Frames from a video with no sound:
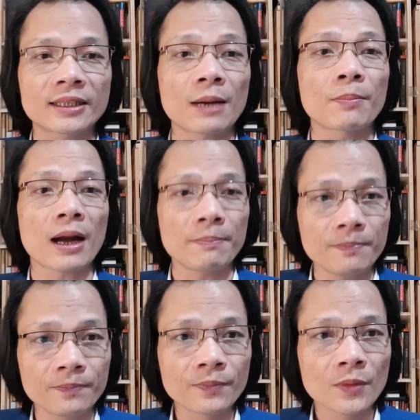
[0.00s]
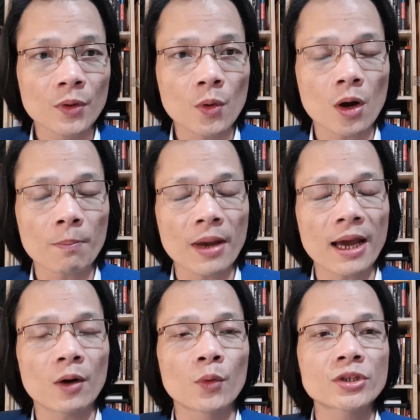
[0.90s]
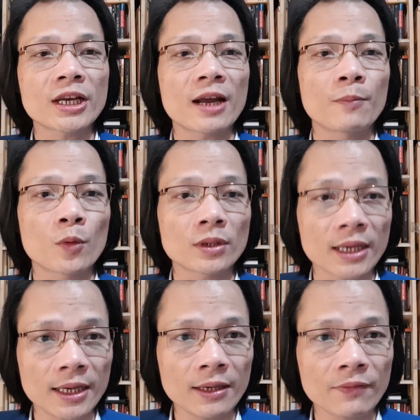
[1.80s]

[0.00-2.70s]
tầm ngắm của bè lũ sen đầm quốc tế.